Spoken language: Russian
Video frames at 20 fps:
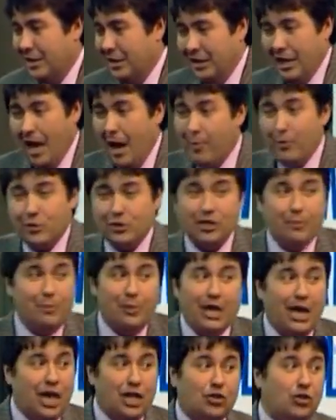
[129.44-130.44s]
Я просто
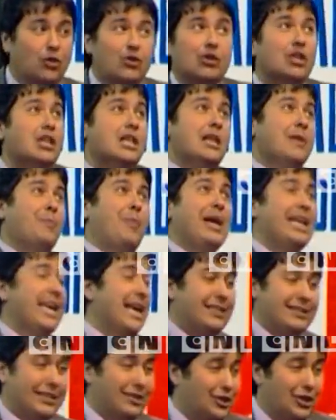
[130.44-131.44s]
прихожу
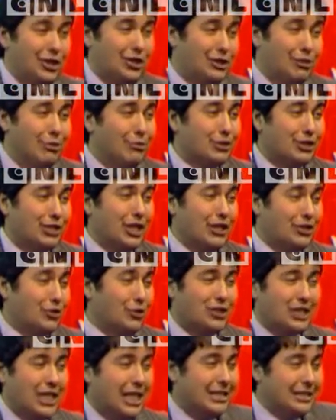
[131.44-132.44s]
поесть от Иисуса.
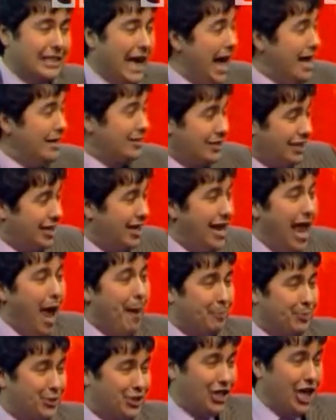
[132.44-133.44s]
Иисус сказал, я есть
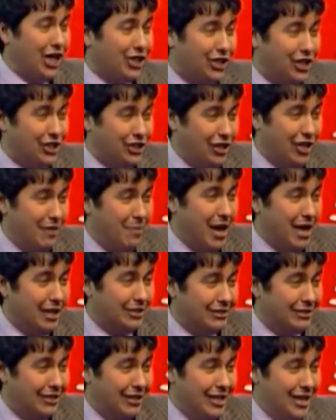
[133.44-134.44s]
хлеб, сшедший с
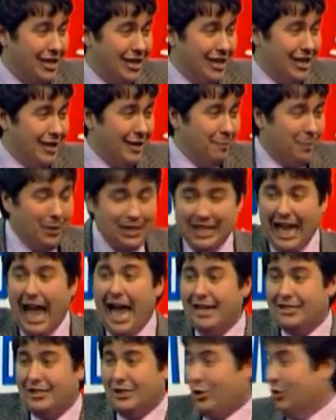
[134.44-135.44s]
небес.
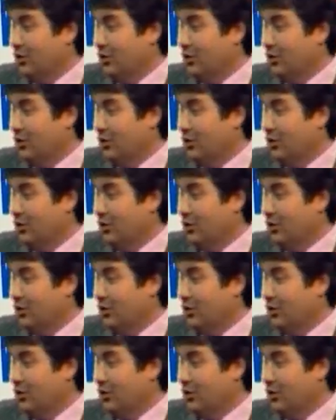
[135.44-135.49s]
Питайтесь.